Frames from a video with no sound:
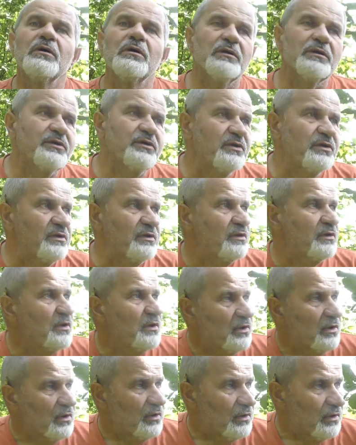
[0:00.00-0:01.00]
И
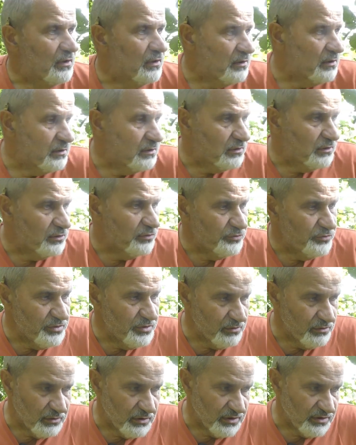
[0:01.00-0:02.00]
Э, люди
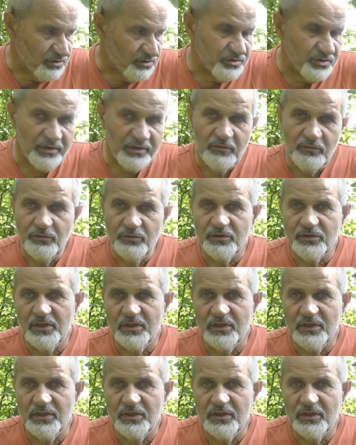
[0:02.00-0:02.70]
откладывают,